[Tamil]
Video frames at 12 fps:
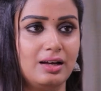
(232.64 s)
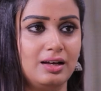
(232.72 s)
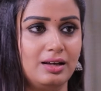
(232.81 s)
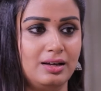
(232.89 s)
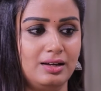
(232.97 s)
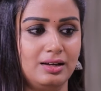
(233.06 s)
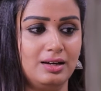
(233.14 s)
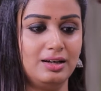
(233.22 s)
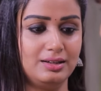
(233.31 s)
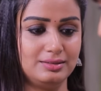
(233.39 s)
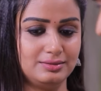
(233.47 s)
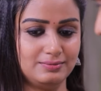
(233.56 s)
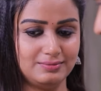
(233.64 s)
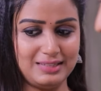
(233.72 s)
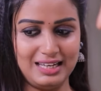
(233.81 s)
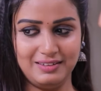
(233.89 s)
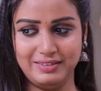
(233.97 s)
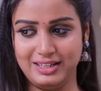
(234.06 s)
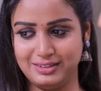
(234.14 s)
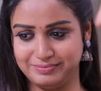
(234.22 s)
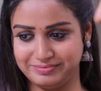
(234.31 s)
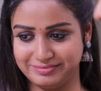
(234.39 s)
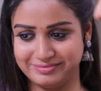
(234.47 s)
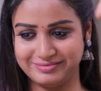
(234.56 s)
இல்ல நல்ல
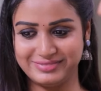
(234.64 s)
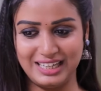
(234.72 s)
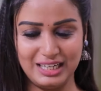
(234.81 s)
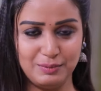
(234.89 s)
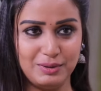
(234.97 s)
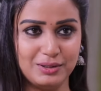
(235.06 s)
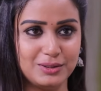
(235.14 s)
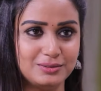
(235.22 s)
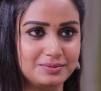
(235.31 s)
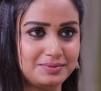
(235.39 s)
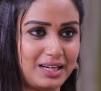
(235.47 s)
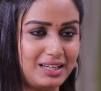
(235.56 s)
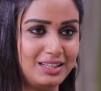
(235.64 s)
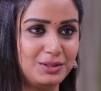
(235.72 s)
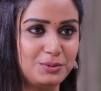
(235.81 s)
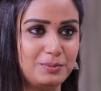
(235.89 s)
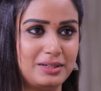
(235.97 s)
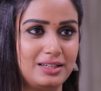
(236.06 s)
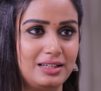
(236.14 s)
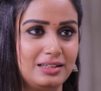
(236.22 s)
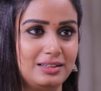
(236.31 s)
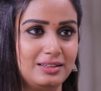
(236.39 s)
வேலை ரெண்டு பேருக்கும் அடி எதுவும்